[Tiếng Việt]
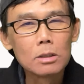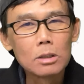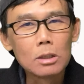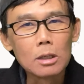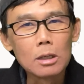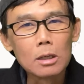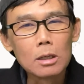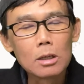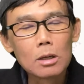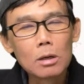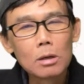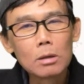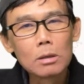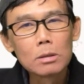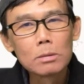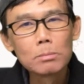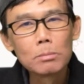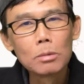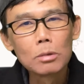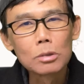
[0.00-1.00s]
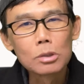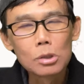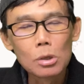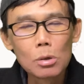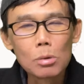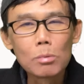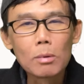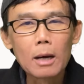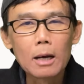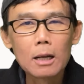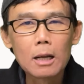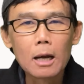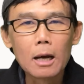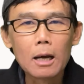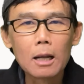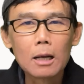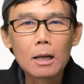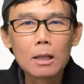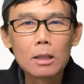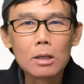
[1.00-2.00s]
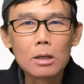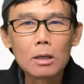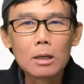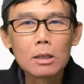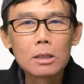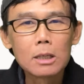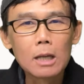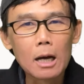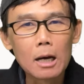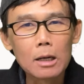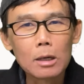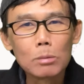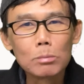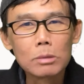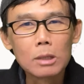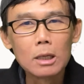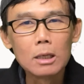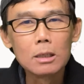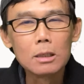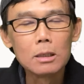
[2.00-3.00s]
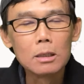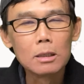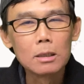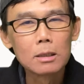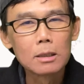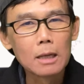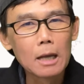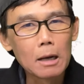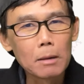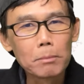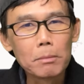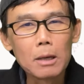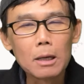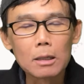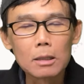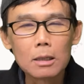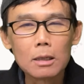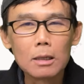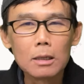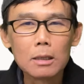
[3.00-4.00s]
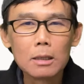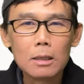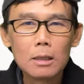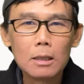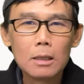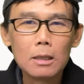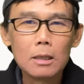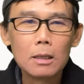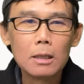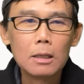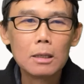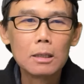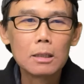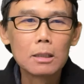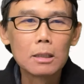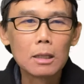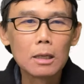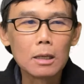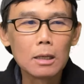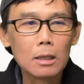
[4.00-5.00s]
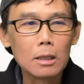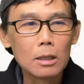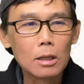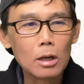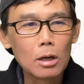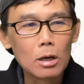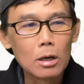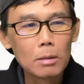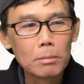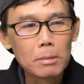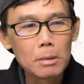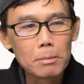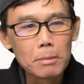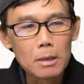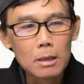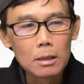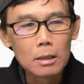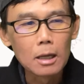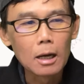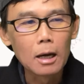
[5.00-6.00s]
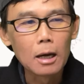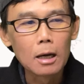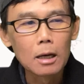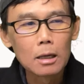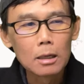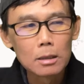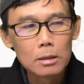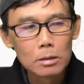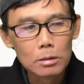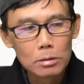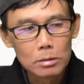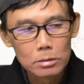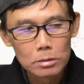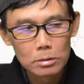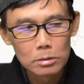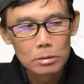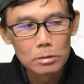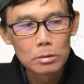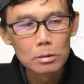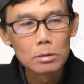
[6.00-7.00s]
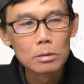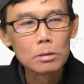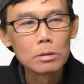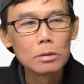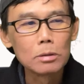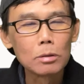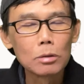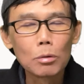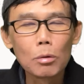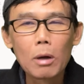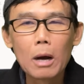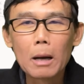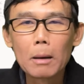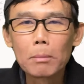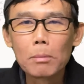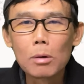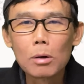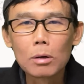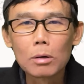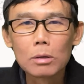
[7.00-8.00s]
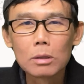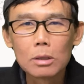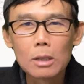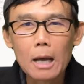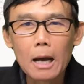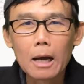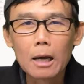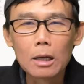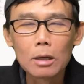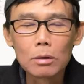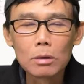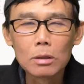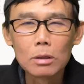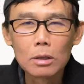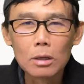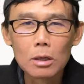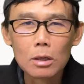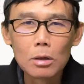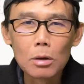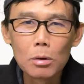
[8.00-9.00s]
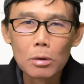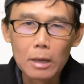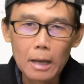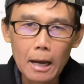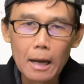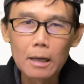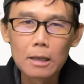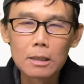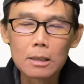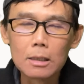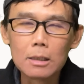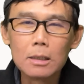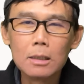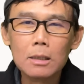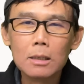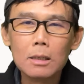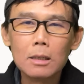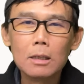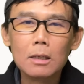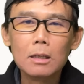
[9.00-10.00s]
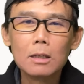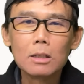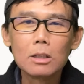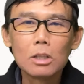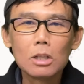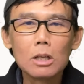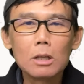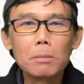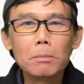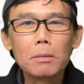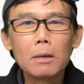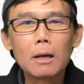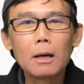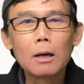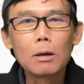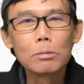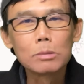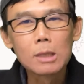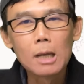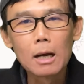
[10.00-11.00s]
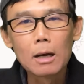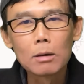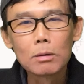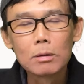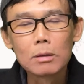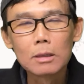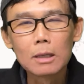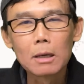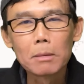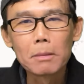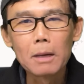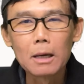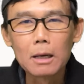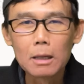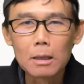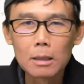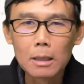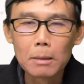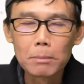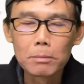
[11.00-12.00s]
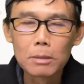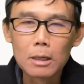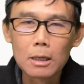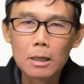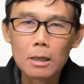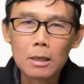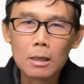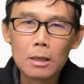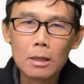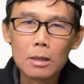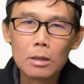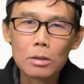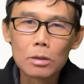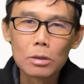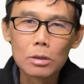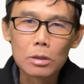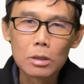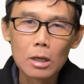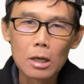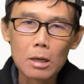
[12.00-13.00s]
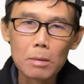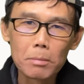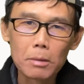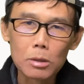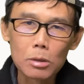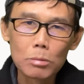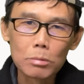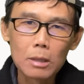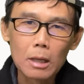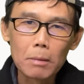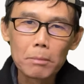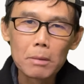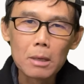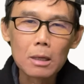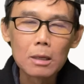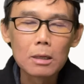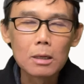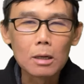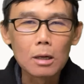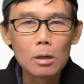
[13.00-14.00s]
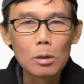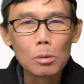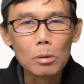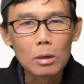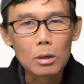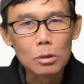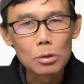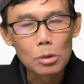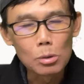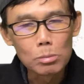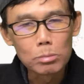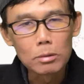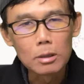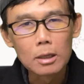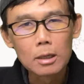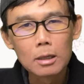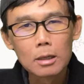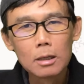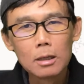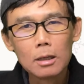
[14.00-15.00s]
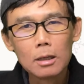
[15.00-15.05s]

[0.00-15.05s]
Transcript: chỉ có một số ngoại lệ là những cái động từ đặc biệt thôi thì nó mới biến thể qua một vài cái ngôi khác nữa nhưng mà không sao các bạn yên tâm đi đi khi mà chúng ta biết được cái luật chung đó